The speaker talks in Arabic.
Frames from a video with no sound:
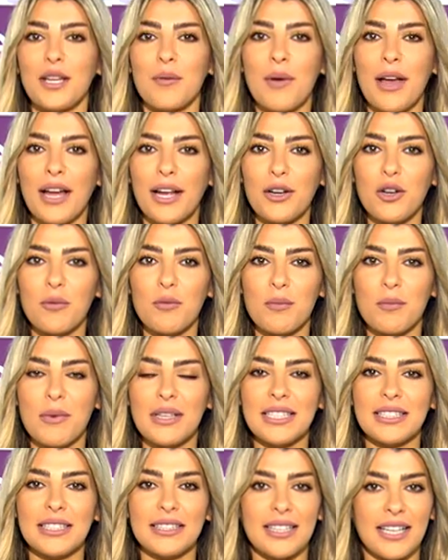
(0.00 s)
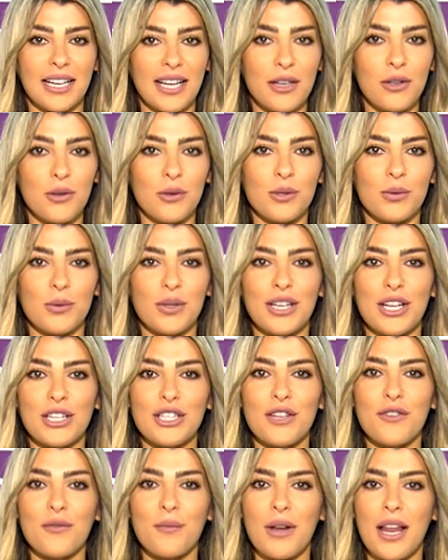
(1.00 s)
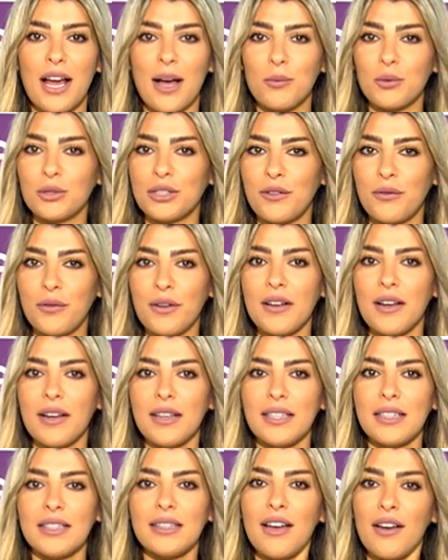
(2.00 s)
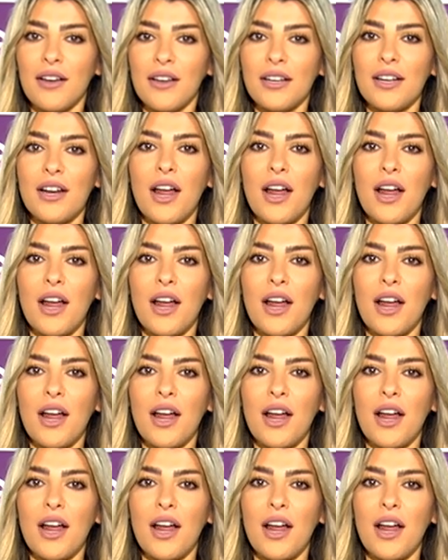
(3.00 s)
بيعانوا من مرض التكلس والنشاف بالعمود الفقري الظهر